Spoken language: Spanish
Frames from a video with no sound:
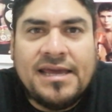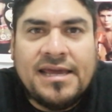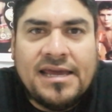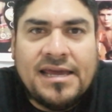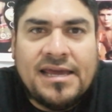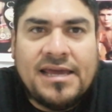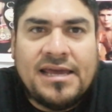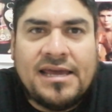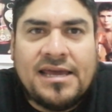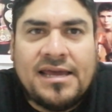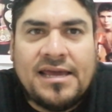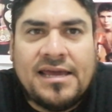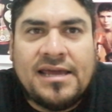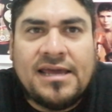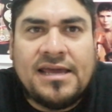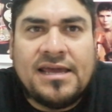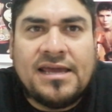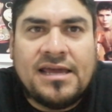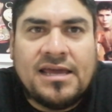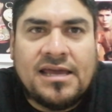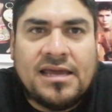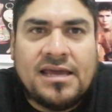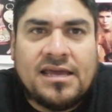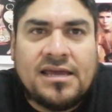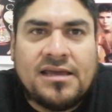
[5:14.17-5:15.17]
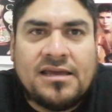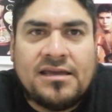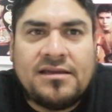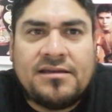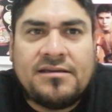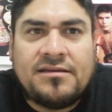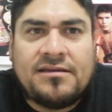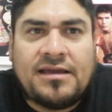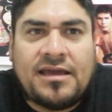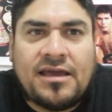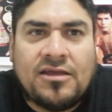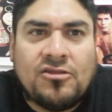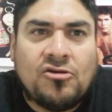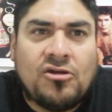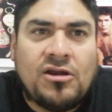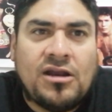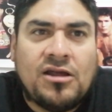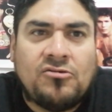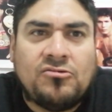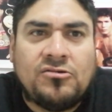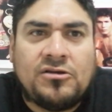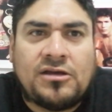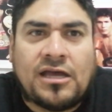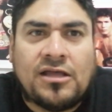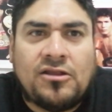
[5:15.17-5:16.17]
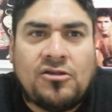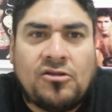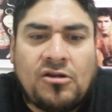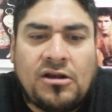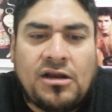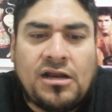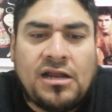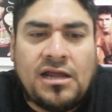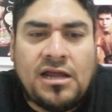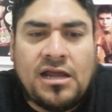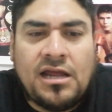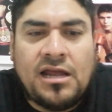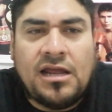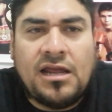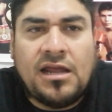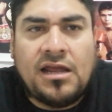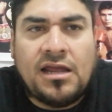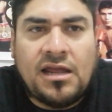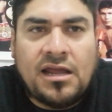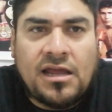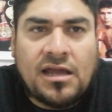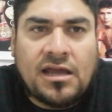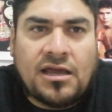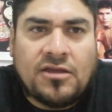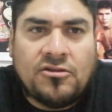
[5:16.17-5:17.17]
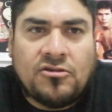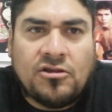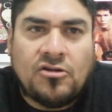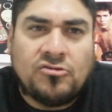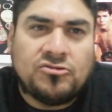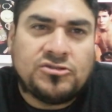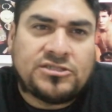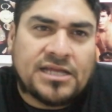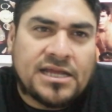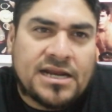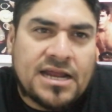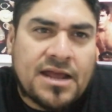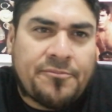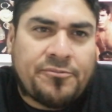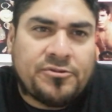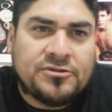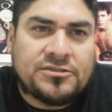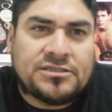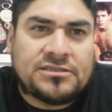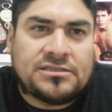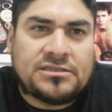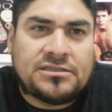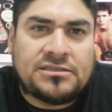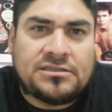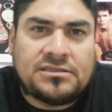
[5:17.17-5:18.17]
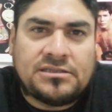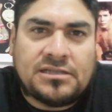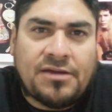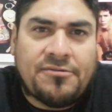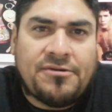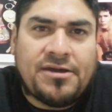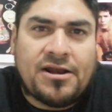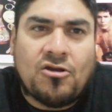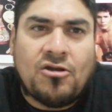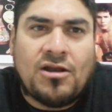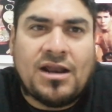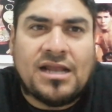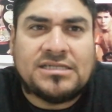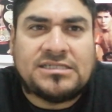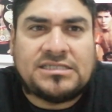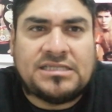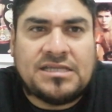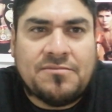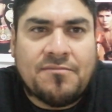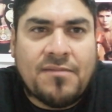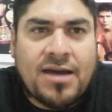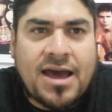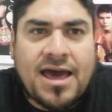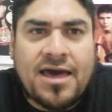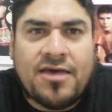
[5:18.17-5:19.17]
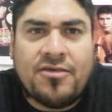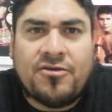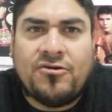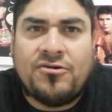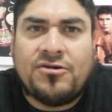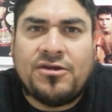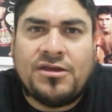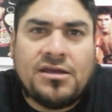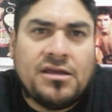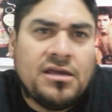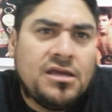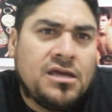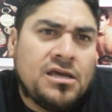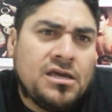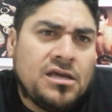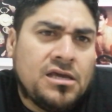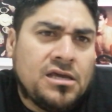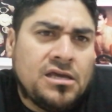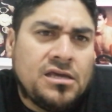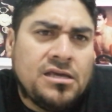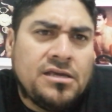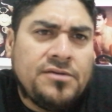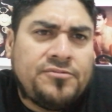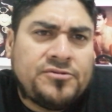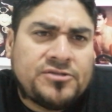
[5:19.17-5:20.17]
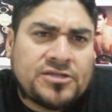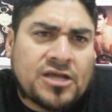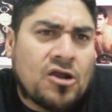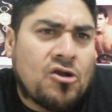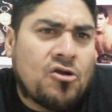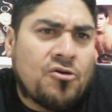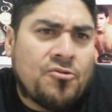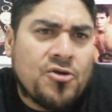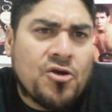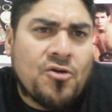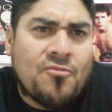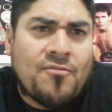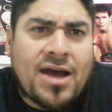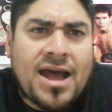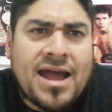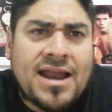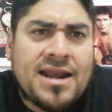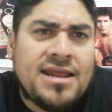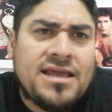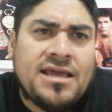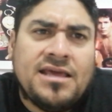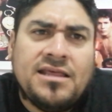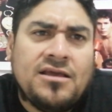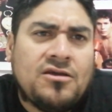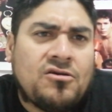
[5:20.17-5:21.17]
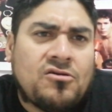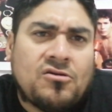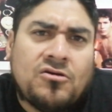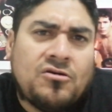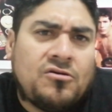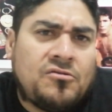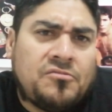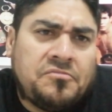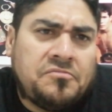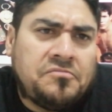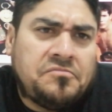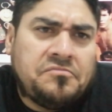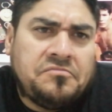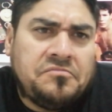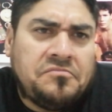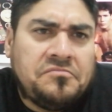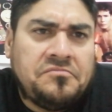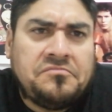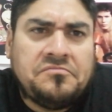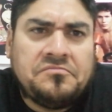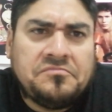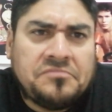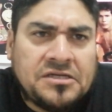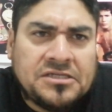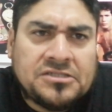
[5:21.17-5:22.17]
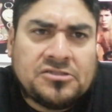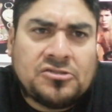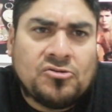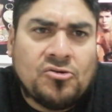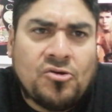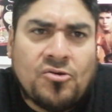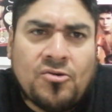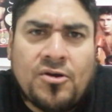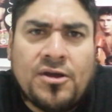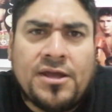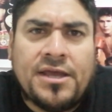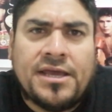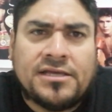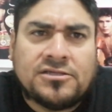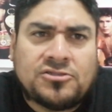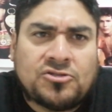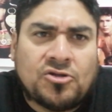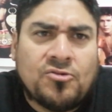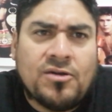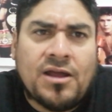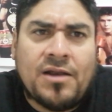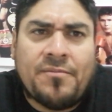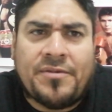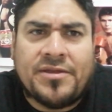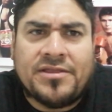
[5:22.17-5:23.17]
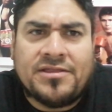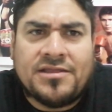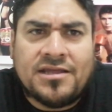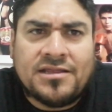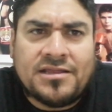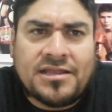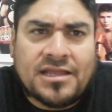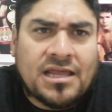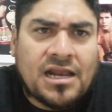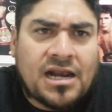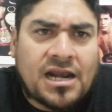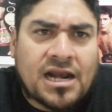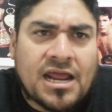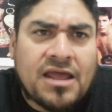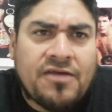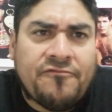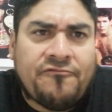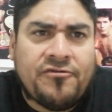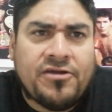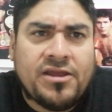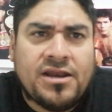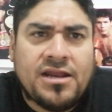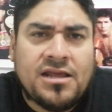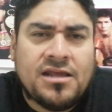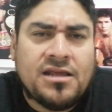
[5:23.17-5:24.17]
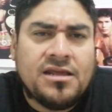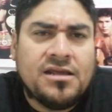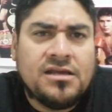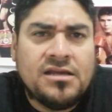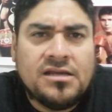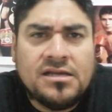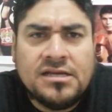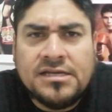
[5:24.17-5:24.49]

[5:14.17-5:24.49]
eh, que, no le, que, no le, no le gustaría pues, haberlo lastimado y, pues que lo vio mal y dijo, estuve, estuve al pendiente del referee.